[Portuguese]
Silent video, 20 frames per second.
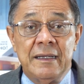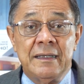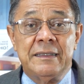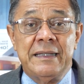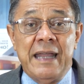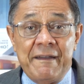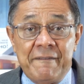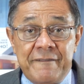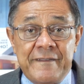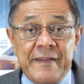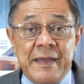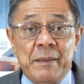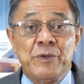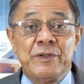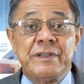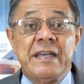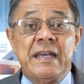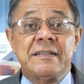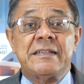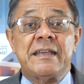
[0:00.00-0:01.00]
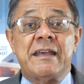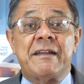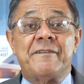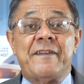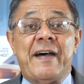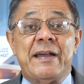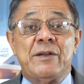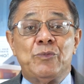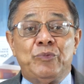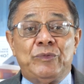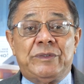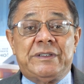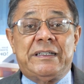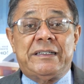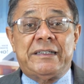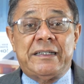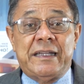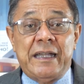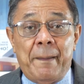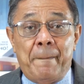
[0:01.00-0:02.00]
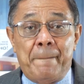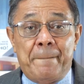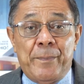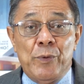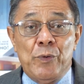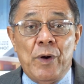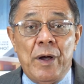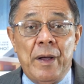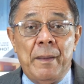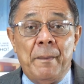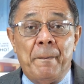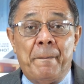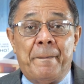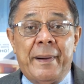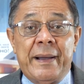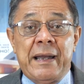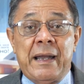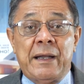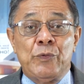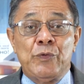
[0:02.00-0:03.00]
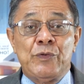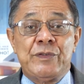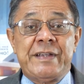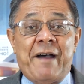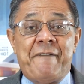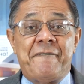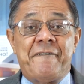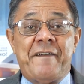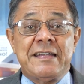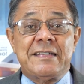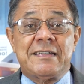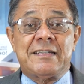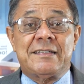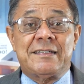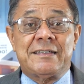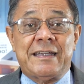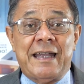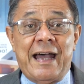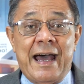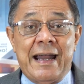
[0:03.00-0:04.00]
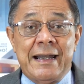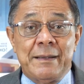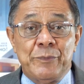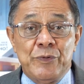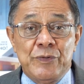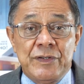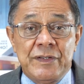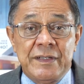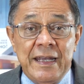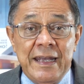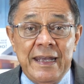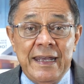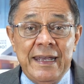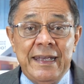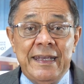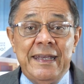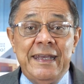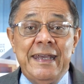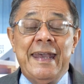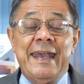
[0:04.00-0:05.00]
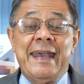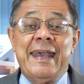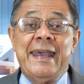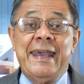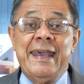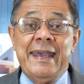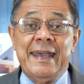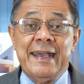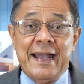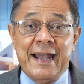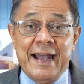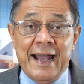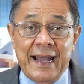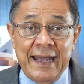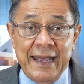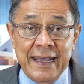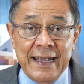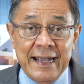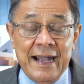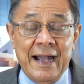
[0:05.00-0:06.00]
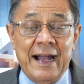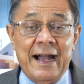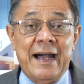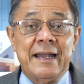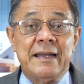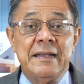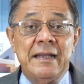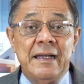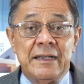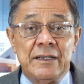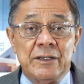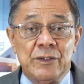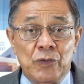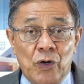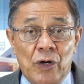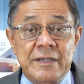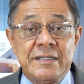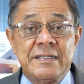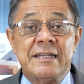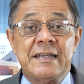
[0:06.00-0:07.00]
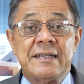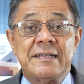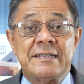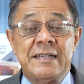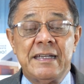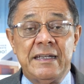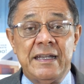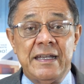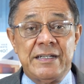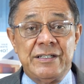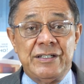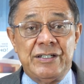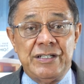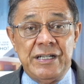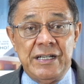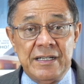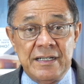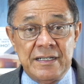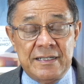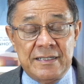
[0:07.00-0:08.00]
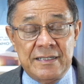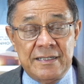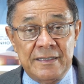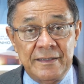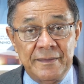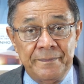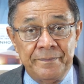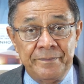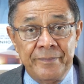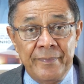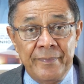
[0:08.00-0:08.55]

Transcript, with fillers: devemos reservar um tempo para nos afastarmos e recarregar nossas energias.